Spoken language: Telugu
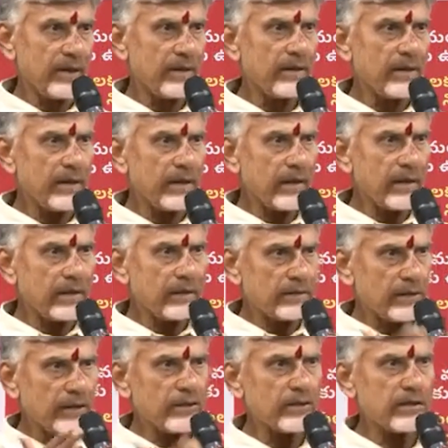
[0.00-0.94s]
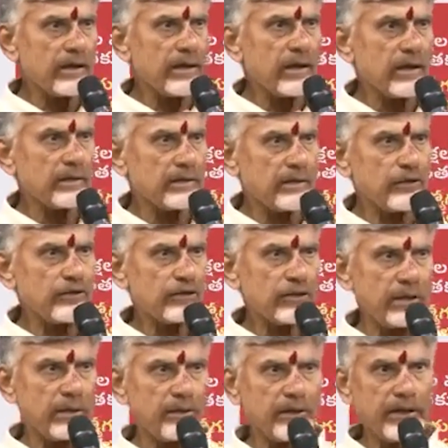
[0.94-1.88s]
ఇది నిరంతరం చేయాల్సిన
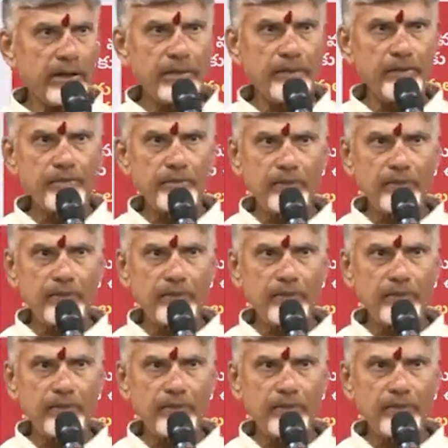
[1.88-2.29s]
అవసరం ఉంది